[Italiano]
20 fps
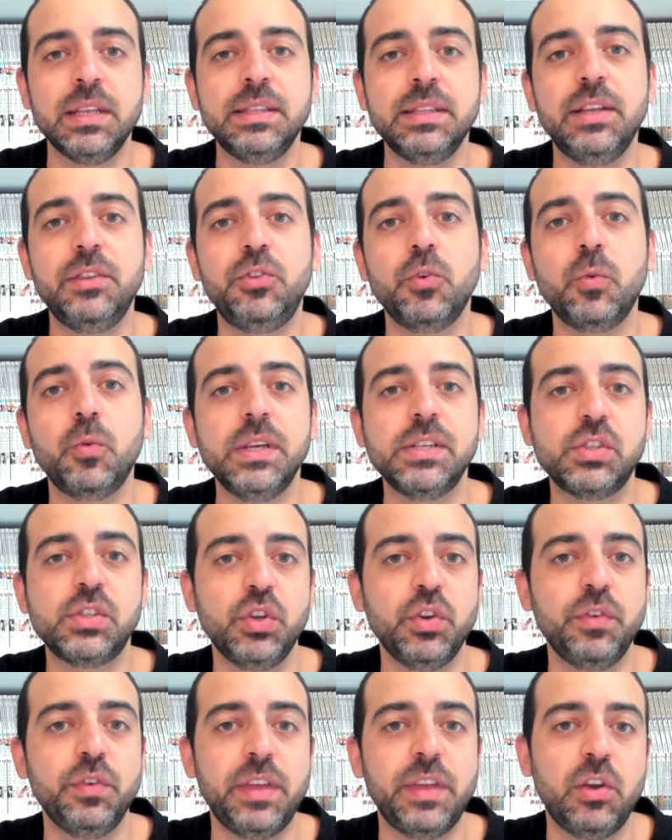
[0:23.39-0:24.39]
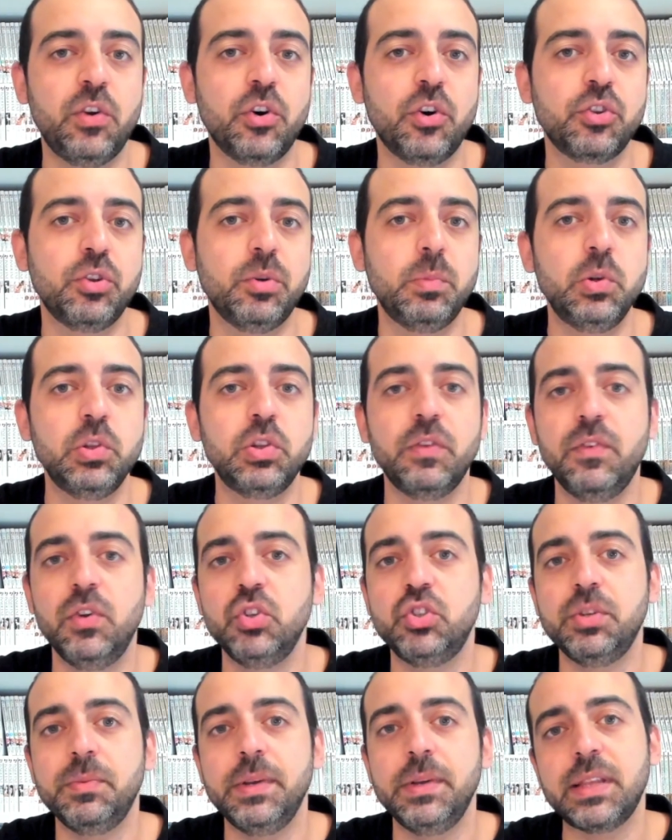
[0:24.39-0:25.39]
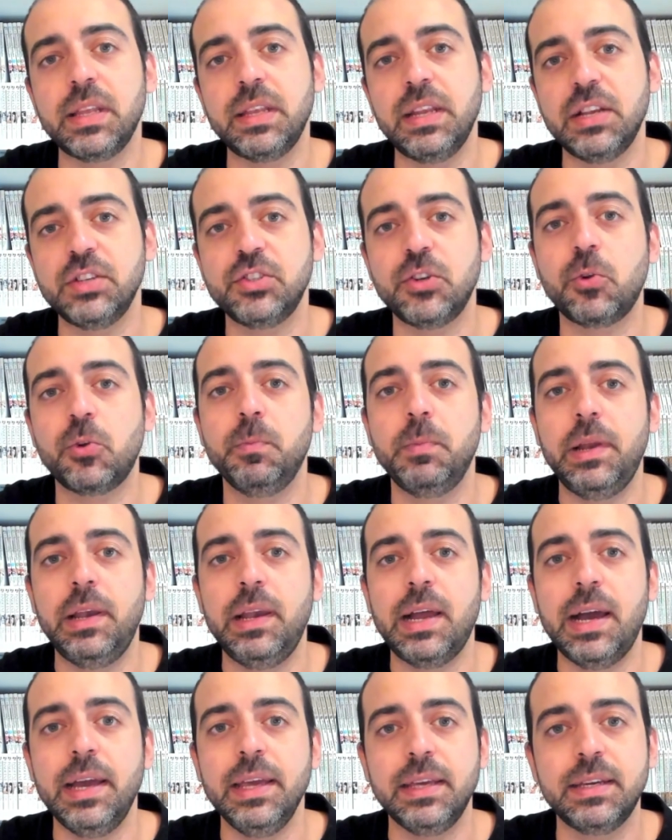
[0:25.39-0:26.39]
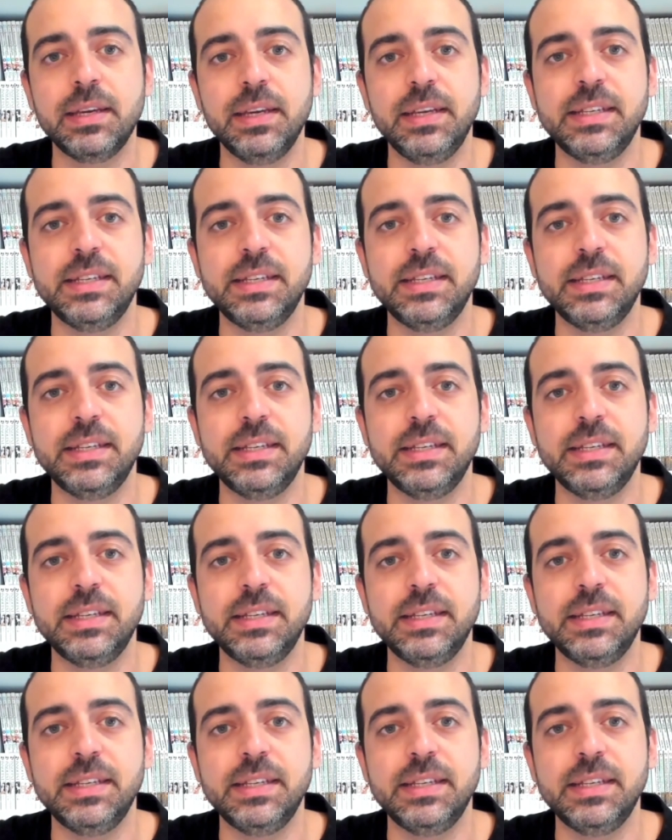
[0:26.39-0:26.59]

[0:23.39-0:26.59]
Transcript: Detto questo io vi ricordo molto velocemente di lasciare un bel like,